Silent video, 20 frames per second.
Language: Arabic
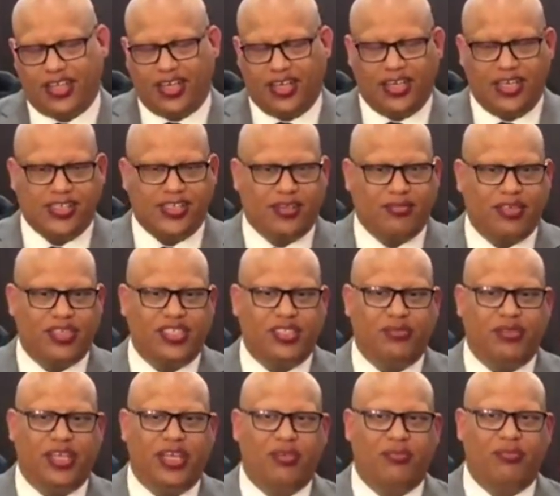الله يسلمك
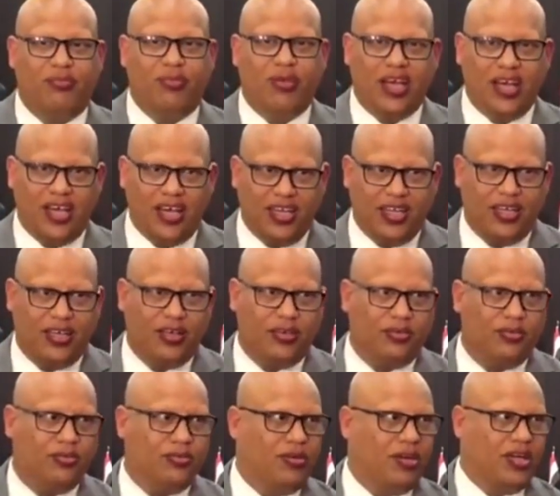جميلة بأهلها
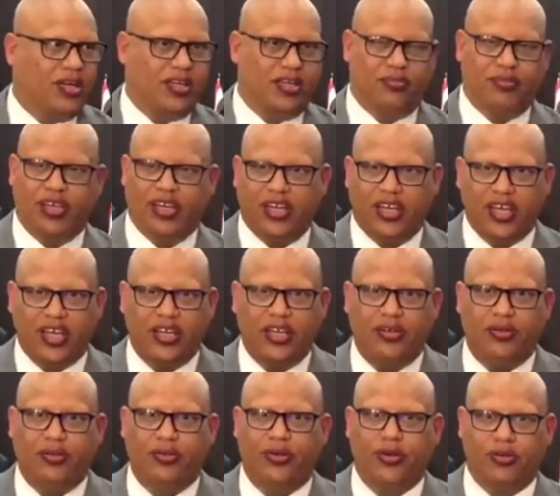وأنا بين
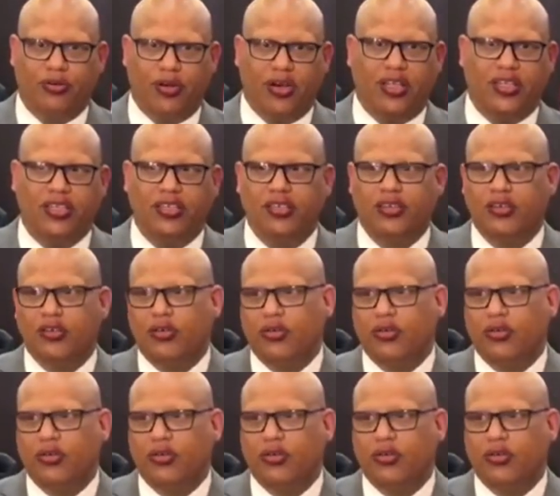أهلي وإخواني